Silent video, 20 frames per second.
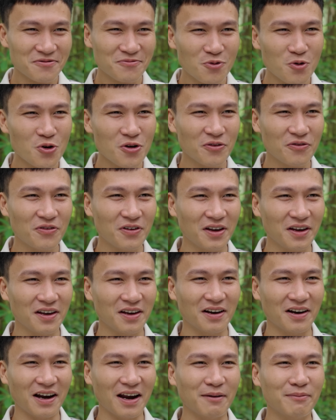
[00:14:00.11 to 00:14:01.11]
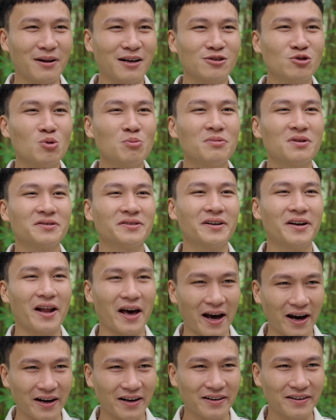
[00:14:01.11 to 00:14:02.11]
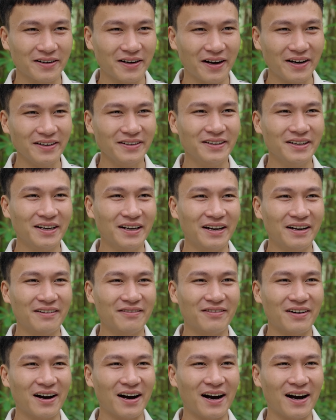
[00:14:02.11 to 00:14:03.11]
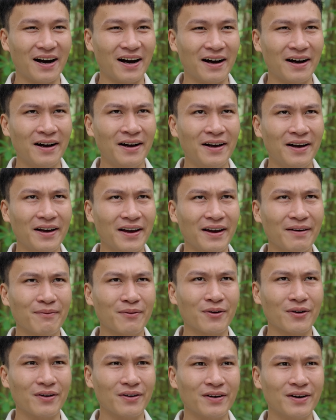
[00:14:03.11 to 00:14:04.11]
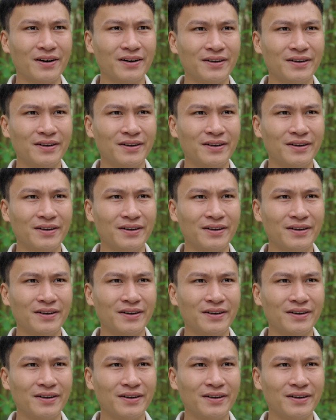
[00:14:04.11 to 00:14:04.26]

Vui vì em đã giúp được dân làng Đấy Và em còn